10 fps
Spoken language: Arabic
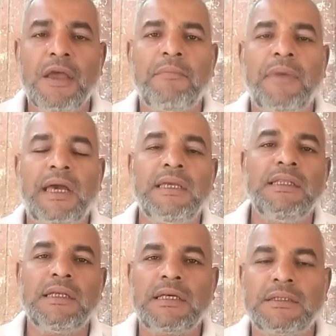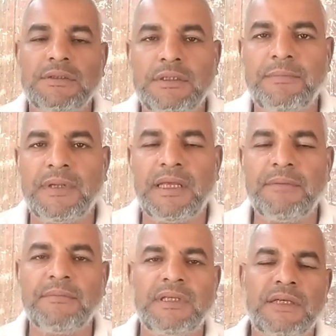مع أن الخطيب
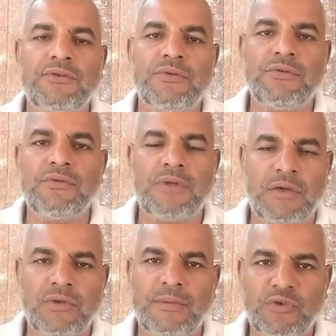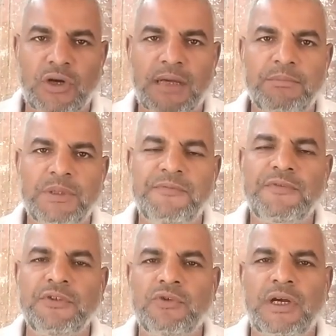لم يدعو أو لم يعمم
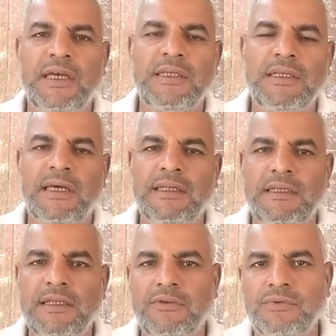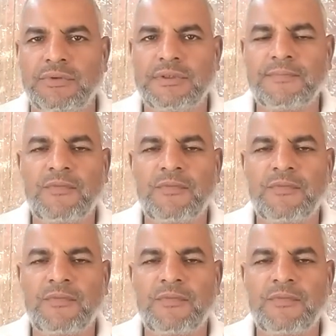في دعائه على اليهود